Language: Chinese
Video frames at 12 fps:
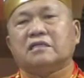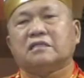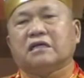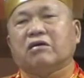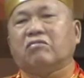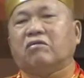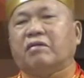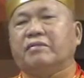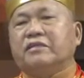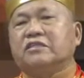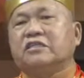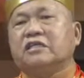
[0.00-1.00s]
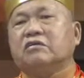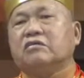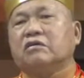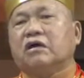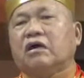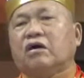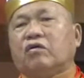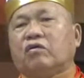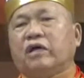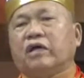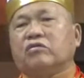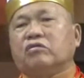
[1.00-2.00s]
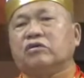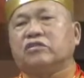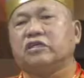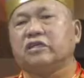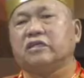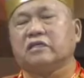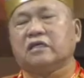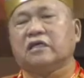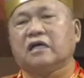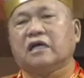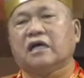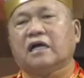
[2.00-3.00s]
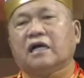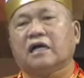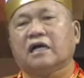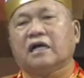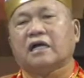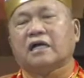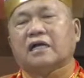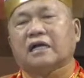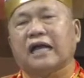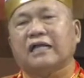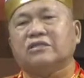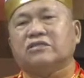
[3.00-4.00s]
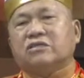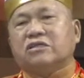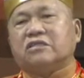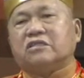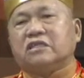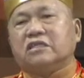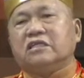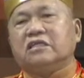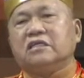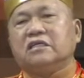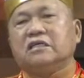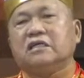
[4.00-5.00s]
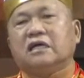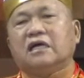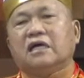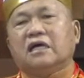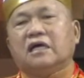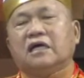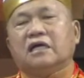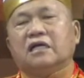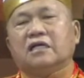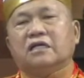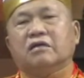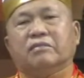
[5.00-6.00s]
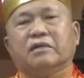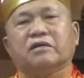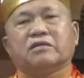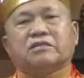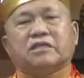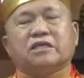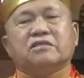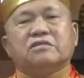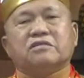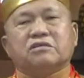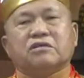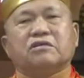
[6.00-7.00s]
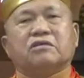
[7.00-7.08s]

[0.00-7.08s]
教我们去回过去，看自己有没有先世